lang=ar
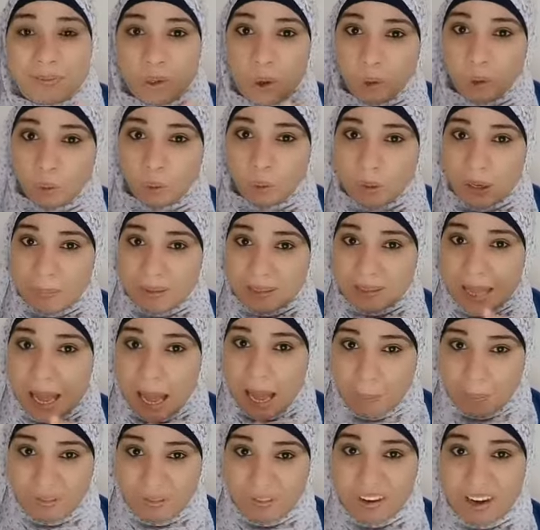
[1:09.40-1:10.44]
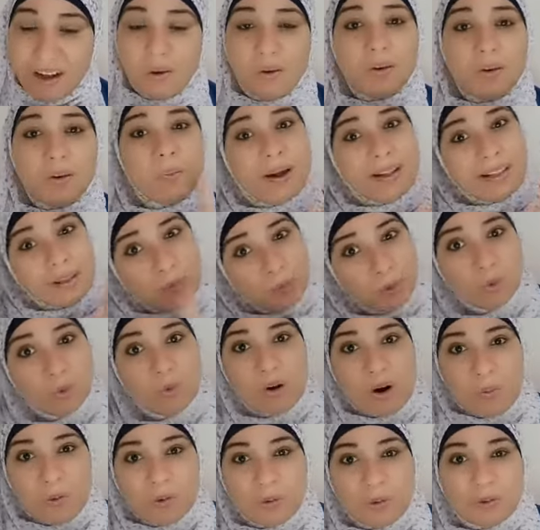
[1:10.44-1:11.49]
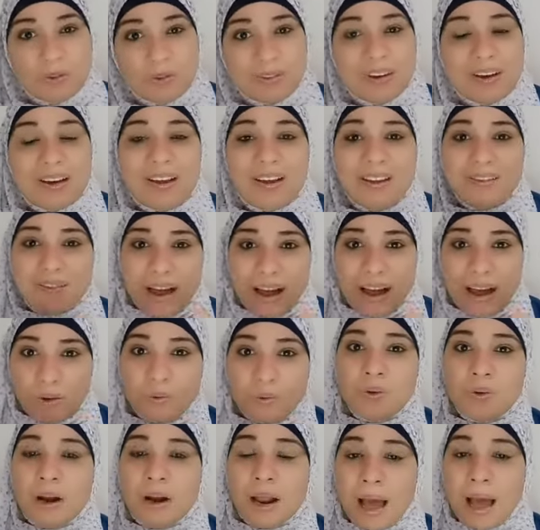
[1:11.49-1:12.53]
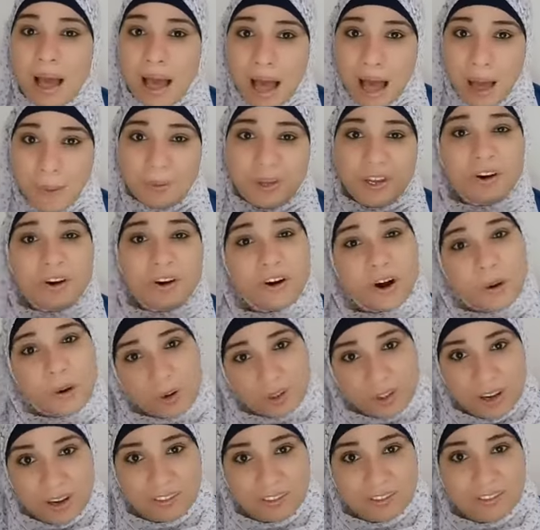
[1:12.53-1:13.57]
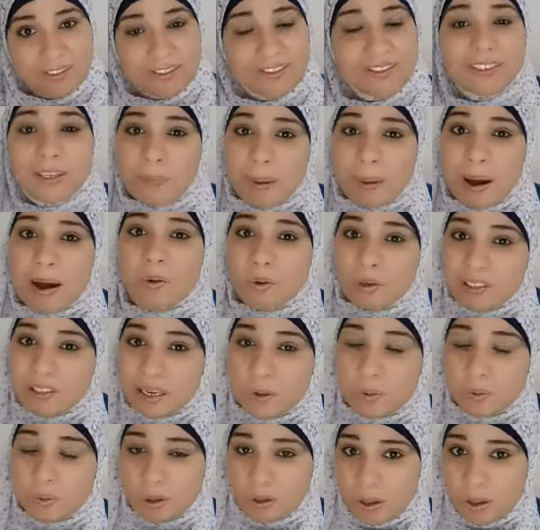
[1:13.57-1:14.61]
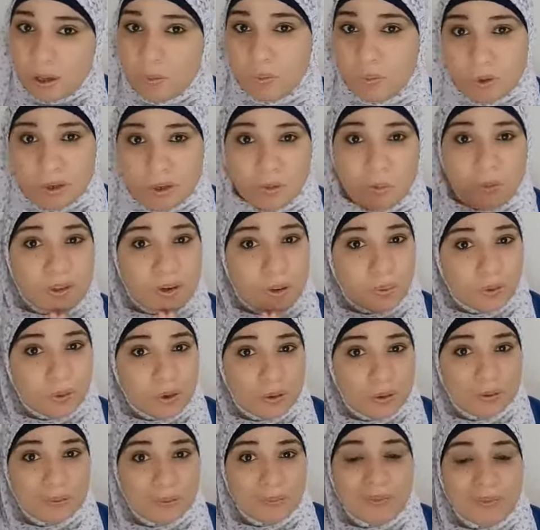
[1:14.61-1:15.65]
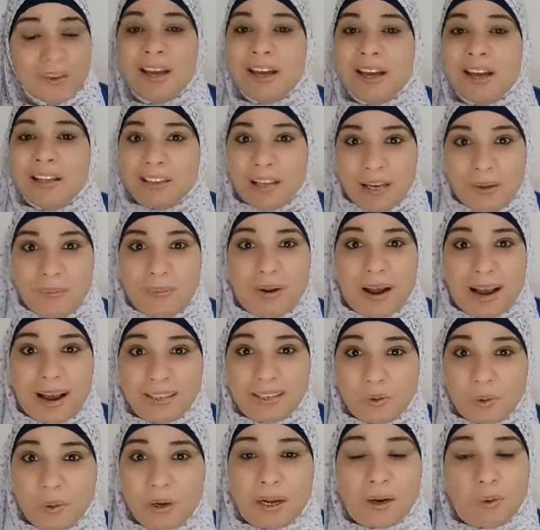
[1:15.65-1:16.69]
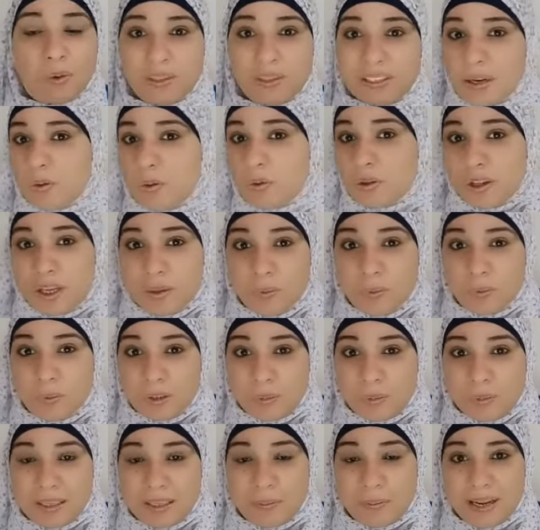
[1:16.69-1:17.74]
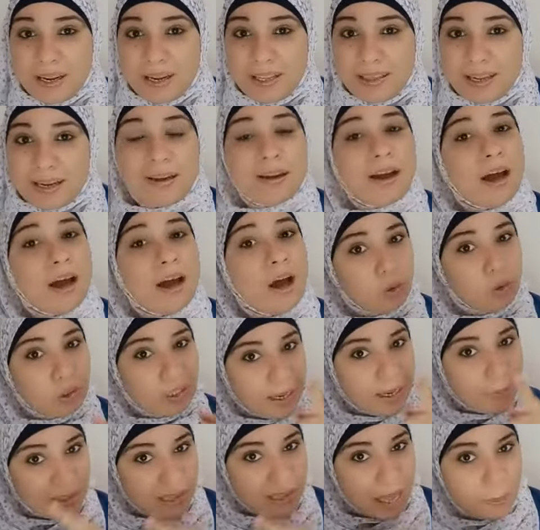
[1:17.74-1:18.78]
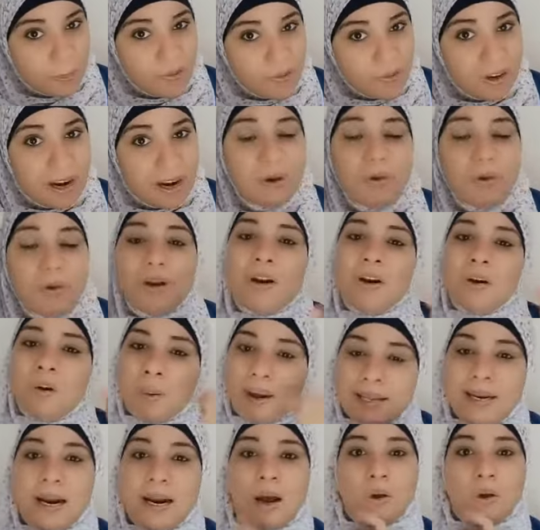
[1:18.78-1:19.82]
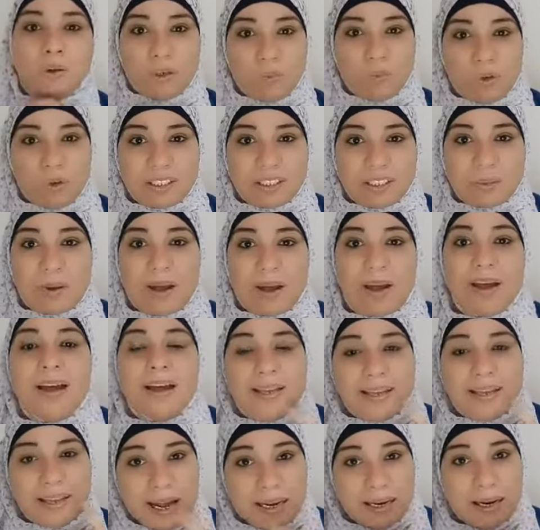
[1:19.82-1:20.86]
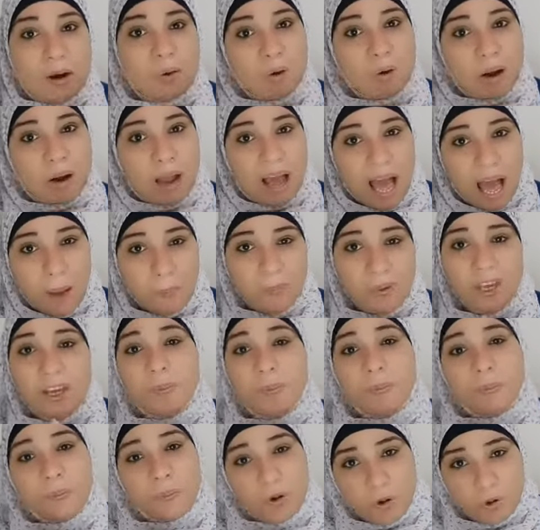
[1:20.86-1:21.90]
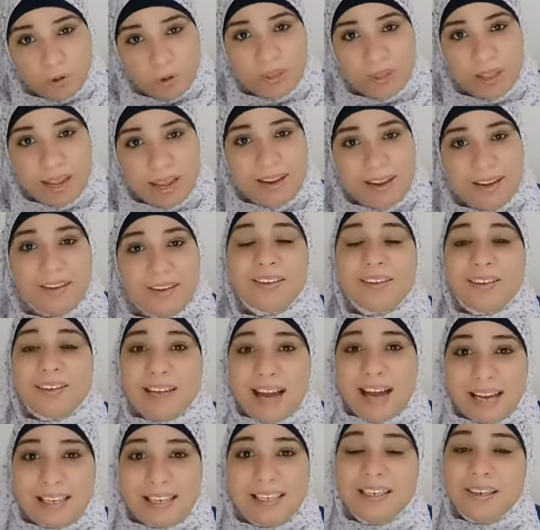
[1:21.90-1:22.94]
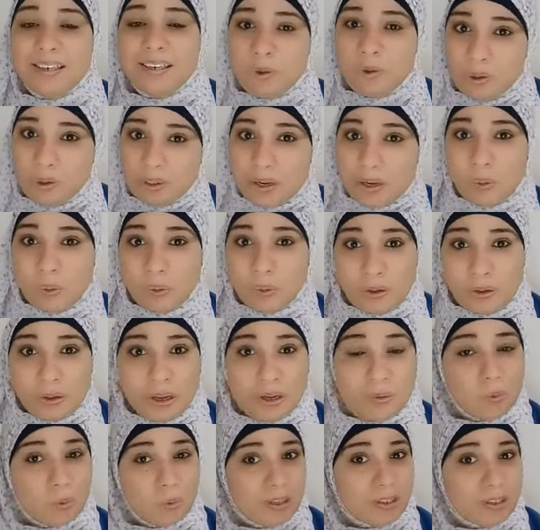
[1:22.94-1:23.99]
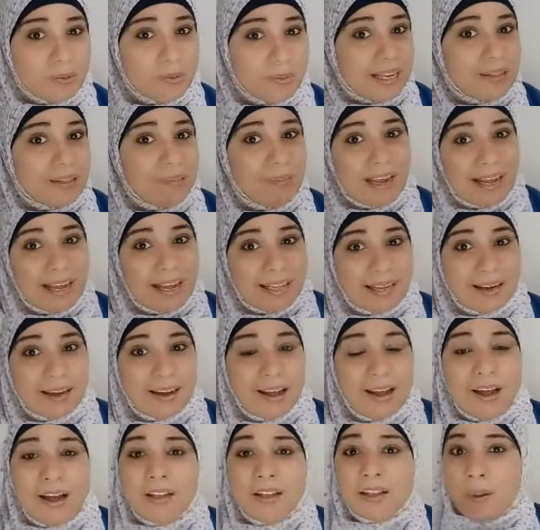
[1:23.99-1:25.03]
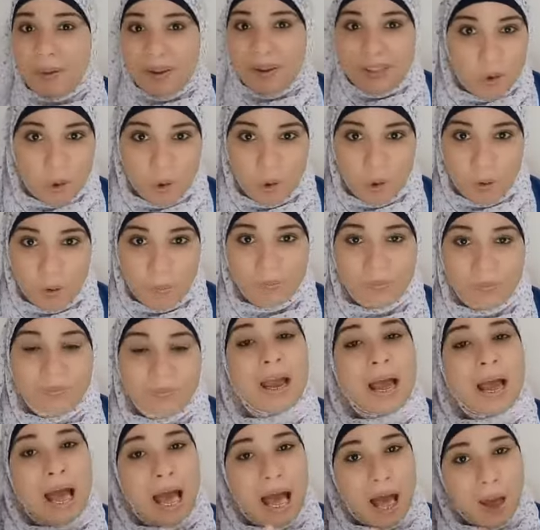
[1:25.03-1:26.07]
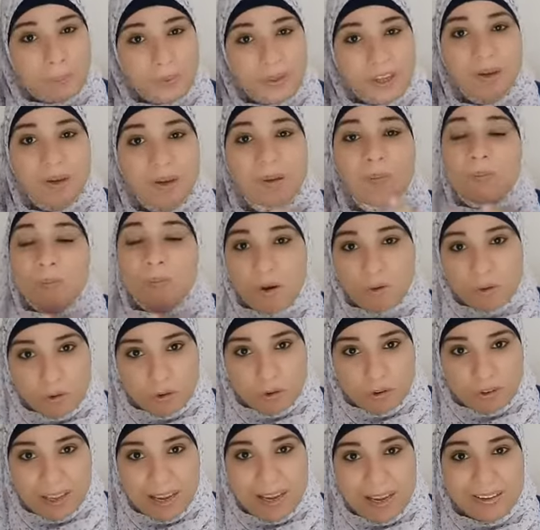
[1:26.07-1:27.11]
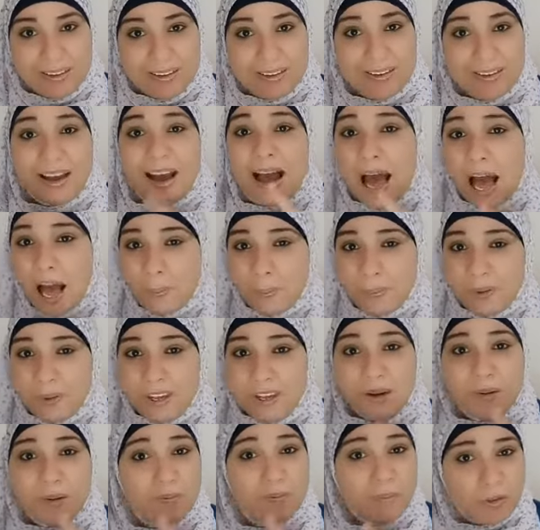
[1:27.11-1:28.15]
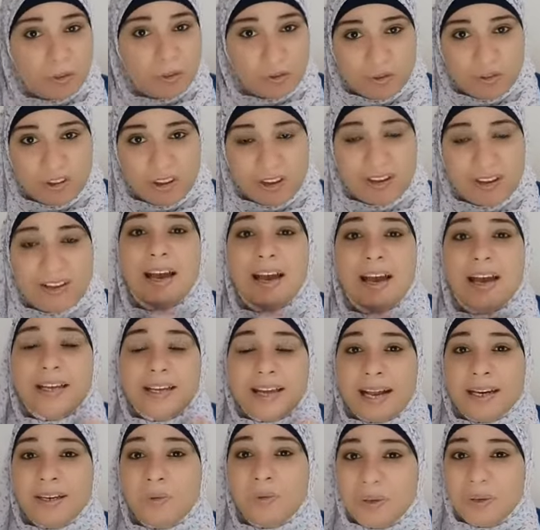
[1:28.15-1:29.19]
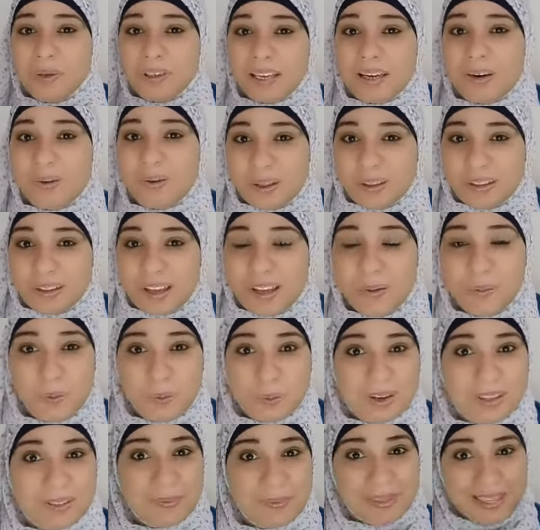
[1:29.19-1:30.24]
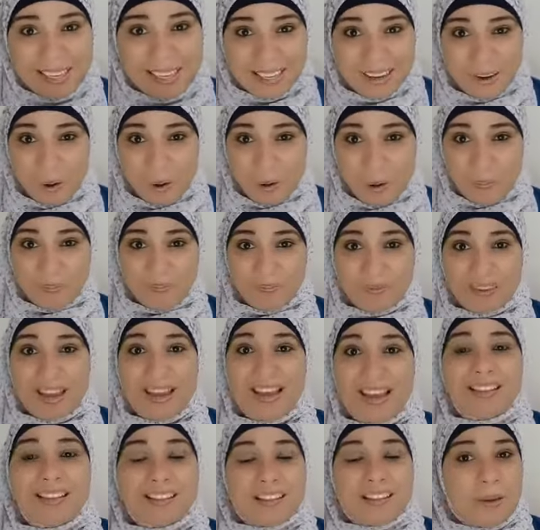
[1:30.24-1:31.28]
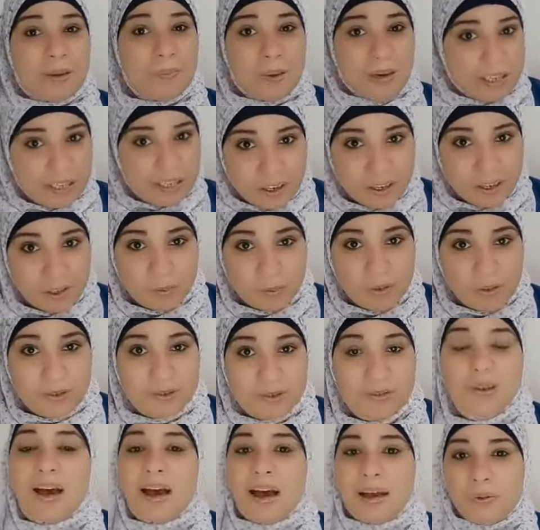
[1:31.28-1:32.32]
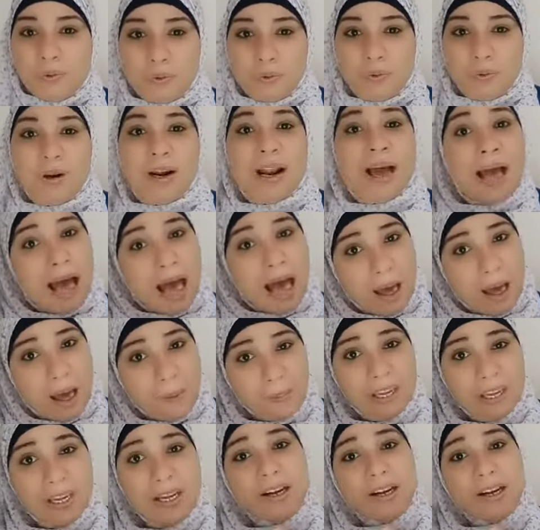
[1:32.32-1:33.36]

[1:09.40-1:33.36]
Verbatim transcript: بيحطوا كلمه هابي في الاول وبعدين بيقولوا رمضان فهنقول هابي رمضان يبقى كل سنه وانت طيب بمناسبه رمضان طيب عايزه اقول لك كل سنه وانت طيب بمناسبه عيد ميلادك هحط كلمه هابي في الاول وبعدين هحط المناسبه يعني هقول هابي بيرث داي يعني كل سنه وانت طيب بمناسبه عيد ميلادك طب عيد الام هابي ماذر داي هابي ماذر داي يعني كل سنه وانت طيب بمناسبه عيد الام طيب الكريسماس هنقول هابي